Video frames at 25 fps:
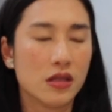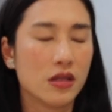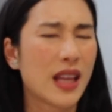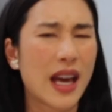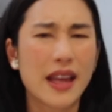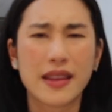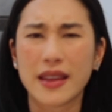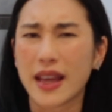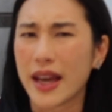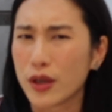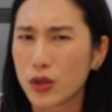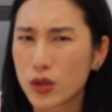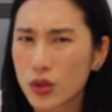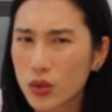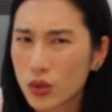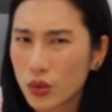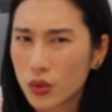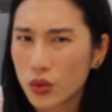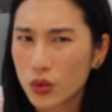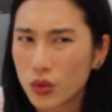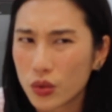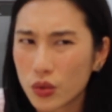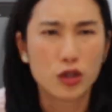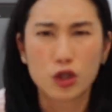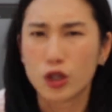蛋奶
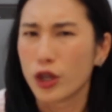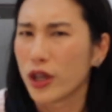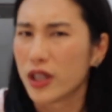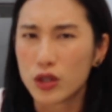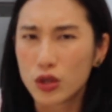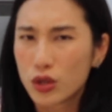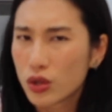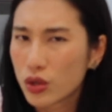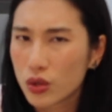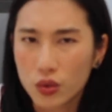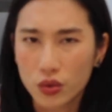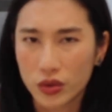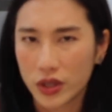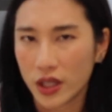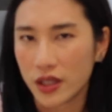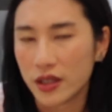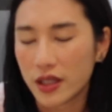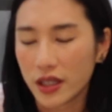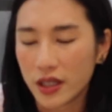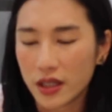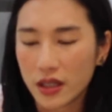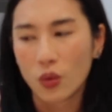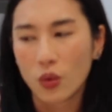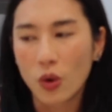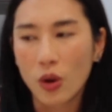素、全素等
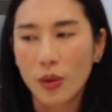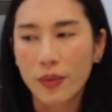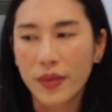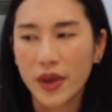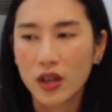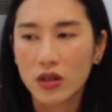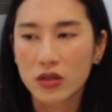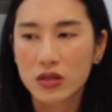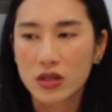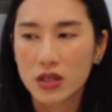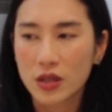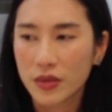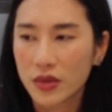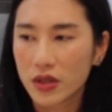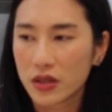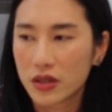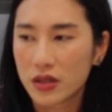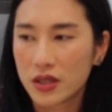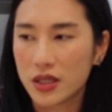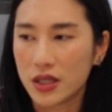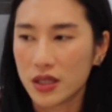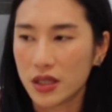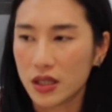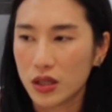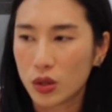等，我没有这么
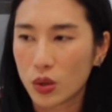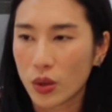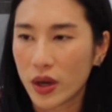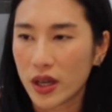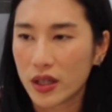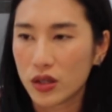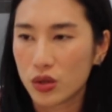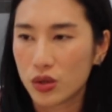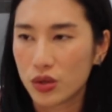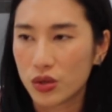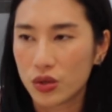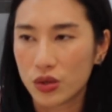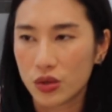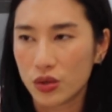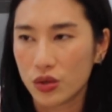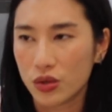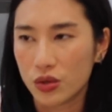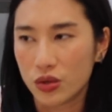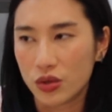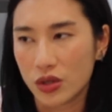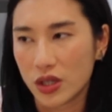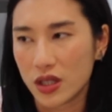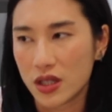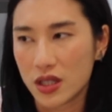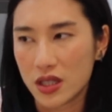极端去
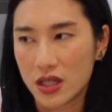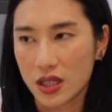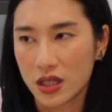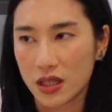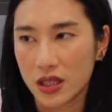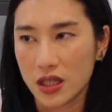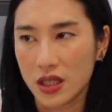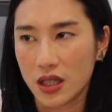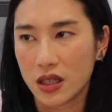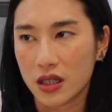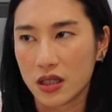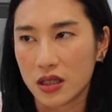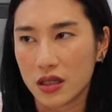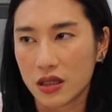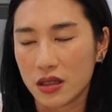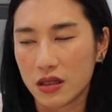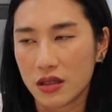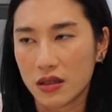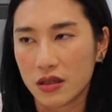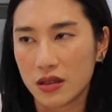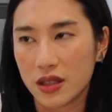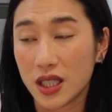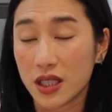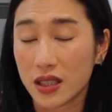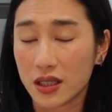选择一个
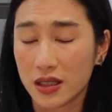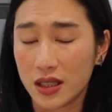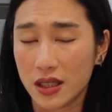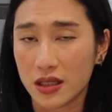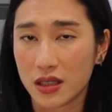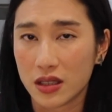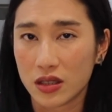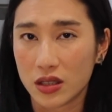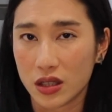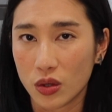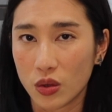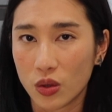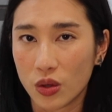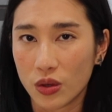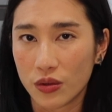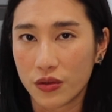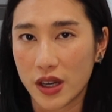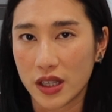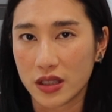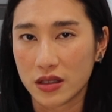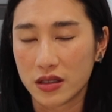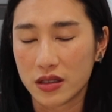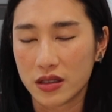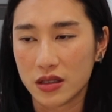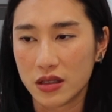特定的生活
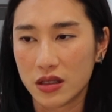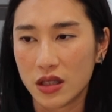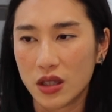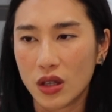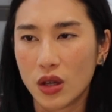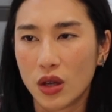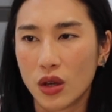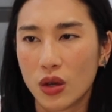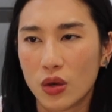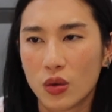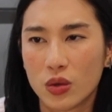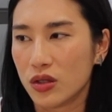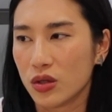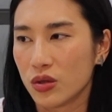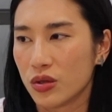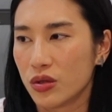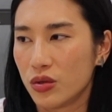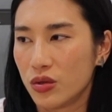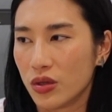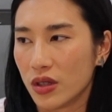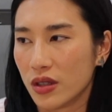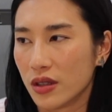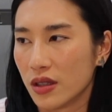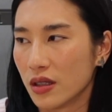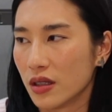方式。我就是
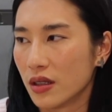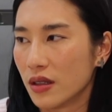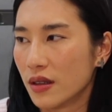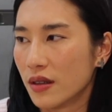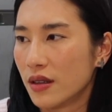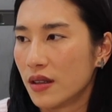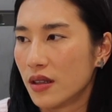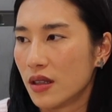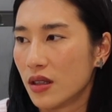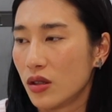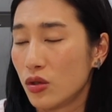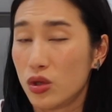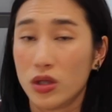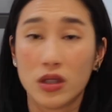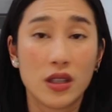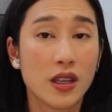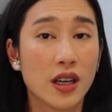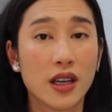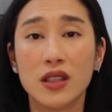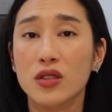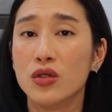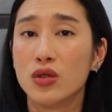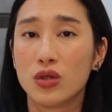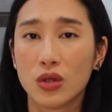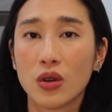觉得均
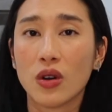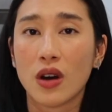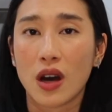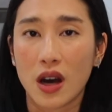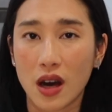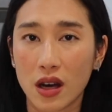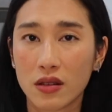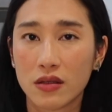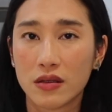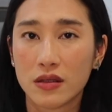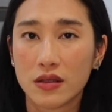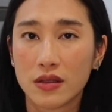衡就好，